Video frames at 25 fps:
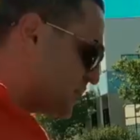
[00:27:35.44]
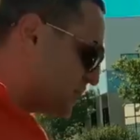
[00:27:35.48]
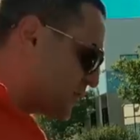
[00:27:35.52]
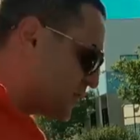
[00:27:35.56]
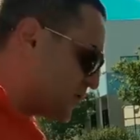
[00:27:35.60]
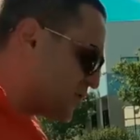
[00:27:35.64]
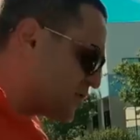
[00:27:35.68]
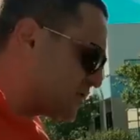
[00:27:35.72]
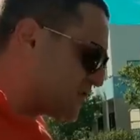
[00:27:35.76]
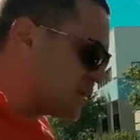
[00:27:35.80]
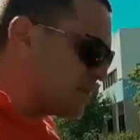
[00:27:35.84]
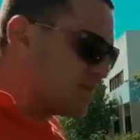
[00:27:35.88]

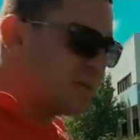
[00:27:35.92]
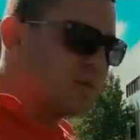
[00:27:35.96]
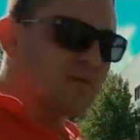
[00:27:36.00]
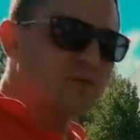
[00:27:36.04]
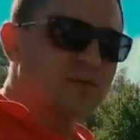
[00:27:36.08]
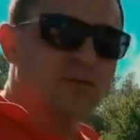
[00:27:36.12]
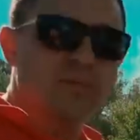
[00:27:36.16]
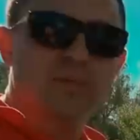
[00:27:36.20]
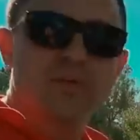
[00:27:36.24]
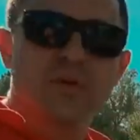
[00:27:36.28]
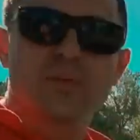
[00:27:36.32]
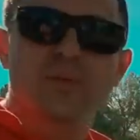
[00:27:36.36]
электрическим
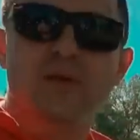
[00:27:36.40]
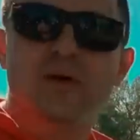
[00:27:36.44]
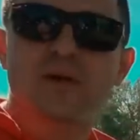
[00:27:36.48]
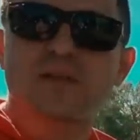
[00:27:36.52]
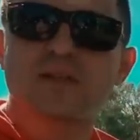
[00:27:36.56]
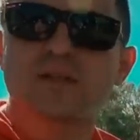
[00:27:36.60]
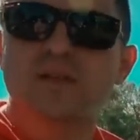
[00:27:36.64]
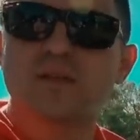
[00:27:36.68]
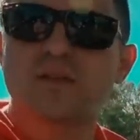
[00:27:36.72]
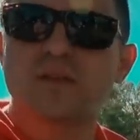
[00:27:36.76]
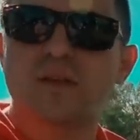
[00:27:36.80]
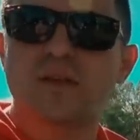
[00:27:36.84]
приводом, было бы
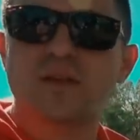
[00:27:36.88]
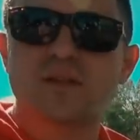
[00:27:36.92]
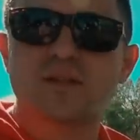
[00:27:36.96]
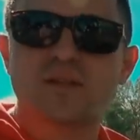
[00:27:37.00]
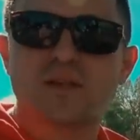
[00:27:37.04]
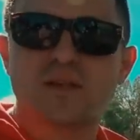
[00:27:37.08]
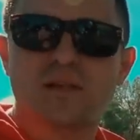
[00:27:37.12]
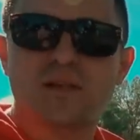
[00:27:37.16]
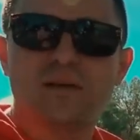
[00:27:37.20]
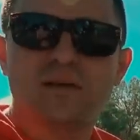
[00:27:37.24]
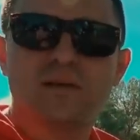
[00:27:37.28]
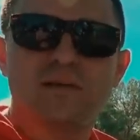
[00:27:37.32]
гораздо
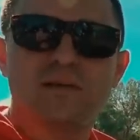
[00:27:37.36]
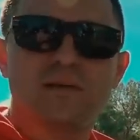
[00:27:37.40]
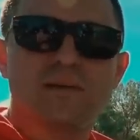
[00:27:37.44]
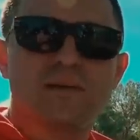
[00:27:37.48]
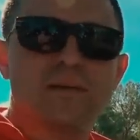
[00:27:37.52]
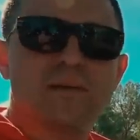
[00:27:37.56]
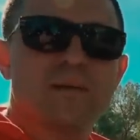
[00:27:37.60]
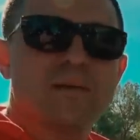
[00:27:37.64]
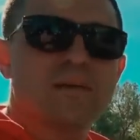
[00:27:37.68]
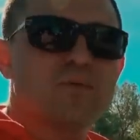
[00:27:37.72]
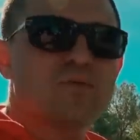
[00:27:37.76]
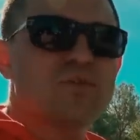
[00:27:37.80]
интереснее, да?
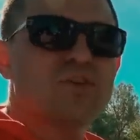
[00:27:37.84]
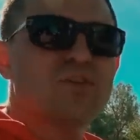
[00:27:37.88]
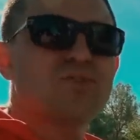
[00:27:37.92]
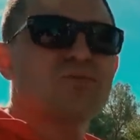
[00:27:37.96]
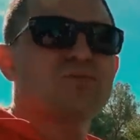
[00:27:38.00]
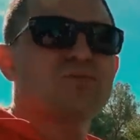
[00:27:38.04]
Но я